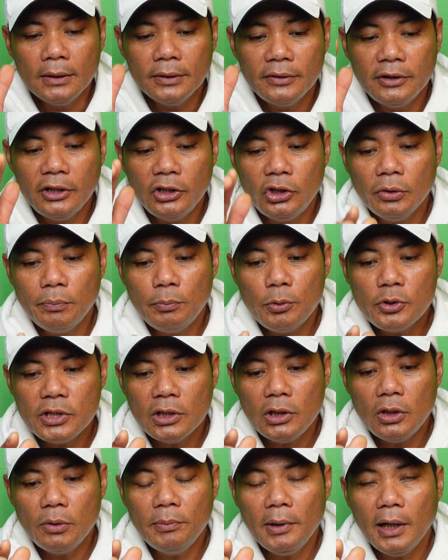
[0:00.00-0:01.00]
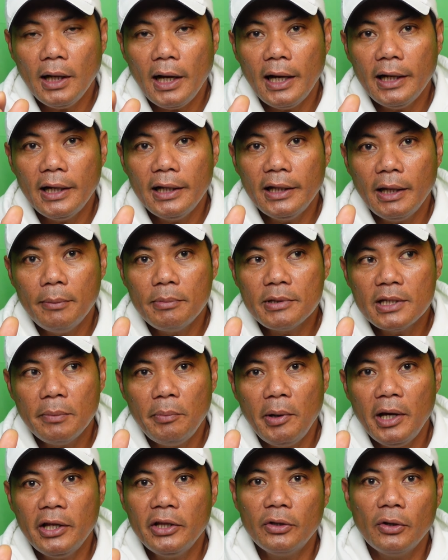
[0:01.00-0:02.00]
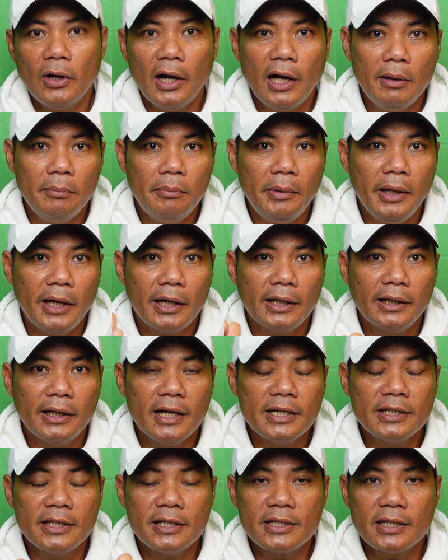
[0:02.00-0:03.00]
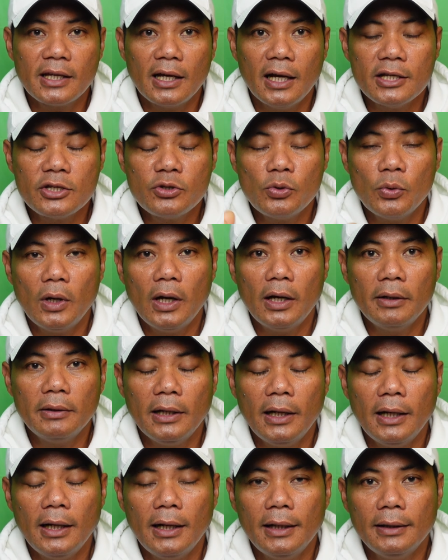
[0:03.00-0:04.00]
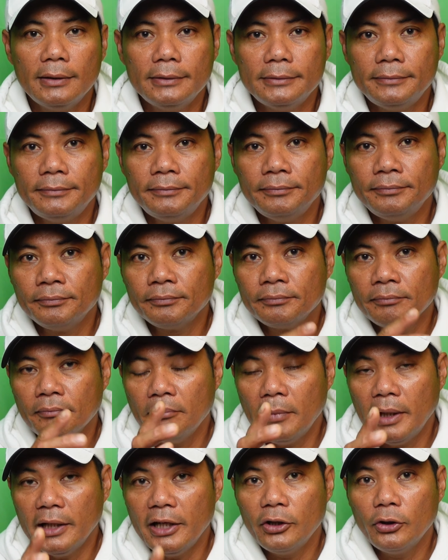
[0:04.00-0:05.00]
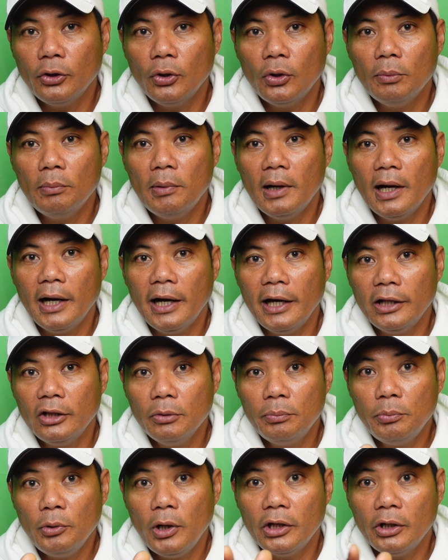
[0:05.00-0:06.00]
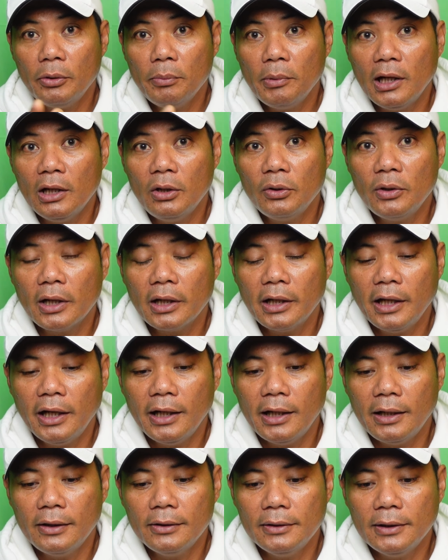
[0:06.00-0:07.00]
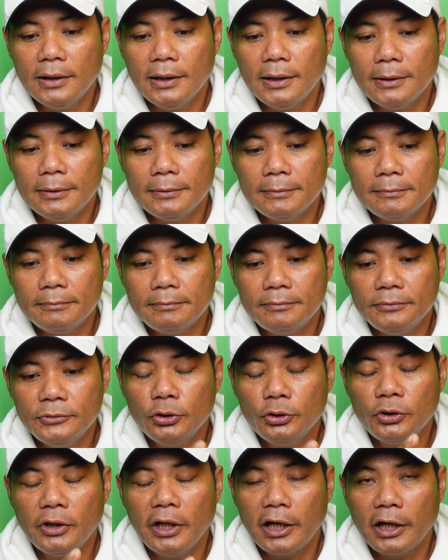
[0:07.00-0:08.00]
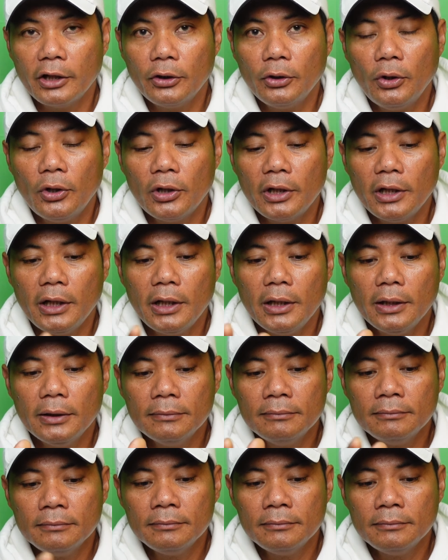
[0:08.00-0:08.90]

Dito po sa loob ng Canada ibig sabihin tong Alberta, Saskatchewan, uh, Manitoba, ito po ano yung mga lugar na yan ano, uh, New Territory,